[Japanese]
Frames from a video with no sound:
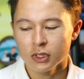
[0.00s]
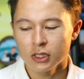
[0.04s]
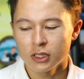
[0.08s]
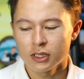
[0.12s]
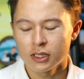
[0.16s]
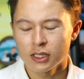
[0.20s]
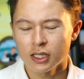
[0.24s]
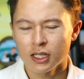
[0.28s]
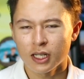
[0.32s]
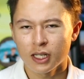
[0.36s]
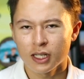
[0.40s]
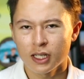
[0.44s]

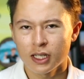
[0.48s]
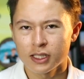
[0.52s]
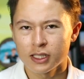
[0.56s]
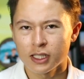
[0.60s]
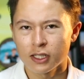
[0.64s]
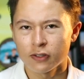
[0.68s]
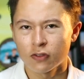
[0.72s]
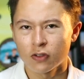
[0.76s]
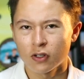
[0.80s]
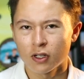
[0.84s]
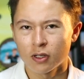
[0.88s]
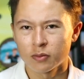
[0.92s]
世界経
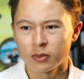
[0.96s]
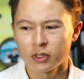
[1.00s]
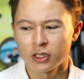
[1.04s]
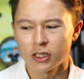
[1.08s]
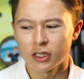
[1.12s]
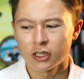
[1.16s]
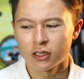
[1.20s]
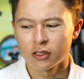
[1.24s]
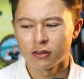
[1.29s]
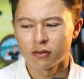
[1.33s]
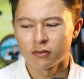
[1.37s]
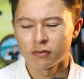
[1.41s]
済フォーラム
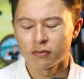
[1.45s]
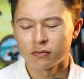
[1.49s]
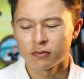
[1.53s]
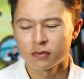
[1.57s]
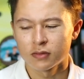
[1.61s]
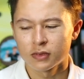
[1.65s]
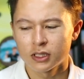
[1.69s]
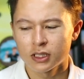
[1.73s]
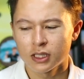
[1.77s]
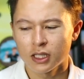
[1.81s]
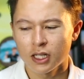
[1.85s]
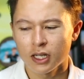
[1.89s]
に
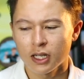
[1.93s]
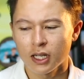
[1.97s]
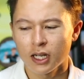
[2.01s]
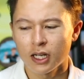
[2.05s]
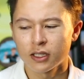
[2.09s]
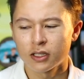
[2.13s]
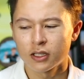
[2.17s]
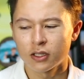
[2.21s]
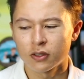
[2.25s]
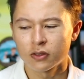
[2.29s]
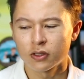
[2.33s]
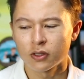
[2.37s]
しっかり
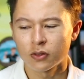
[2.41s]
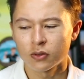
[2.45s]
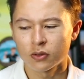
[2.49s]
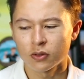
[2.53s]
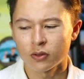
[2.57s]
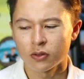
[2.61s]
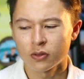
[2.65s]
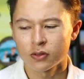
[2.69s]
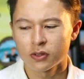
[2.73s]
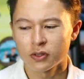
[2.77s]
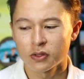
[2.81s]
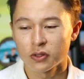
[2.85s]
入ってるってこ
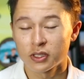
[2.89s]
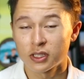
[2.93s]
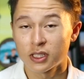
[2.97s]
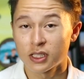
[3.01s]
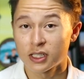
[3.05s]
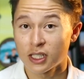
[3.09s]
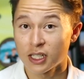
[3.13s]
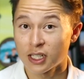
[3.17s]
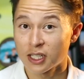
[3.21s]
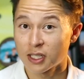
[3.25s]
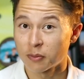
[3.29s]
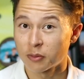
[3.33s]
とそして
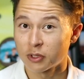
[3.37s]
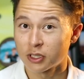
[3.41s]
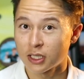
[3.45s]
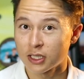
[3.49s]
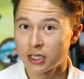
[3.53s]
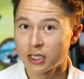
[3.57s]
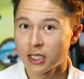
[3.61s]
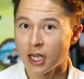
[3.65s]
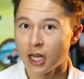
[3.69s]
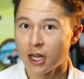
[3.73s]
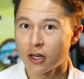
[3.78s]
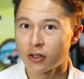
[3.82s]
さっきも言った
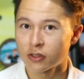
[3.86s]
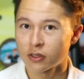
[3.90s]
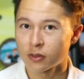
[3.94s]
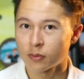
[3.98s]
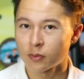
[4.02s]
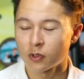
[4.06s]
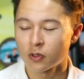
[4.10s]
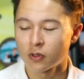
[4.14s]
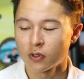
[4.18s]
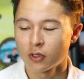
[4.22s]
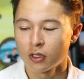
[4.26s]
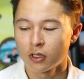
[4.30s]
チャールズ
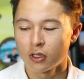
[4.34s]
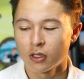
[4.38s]
も。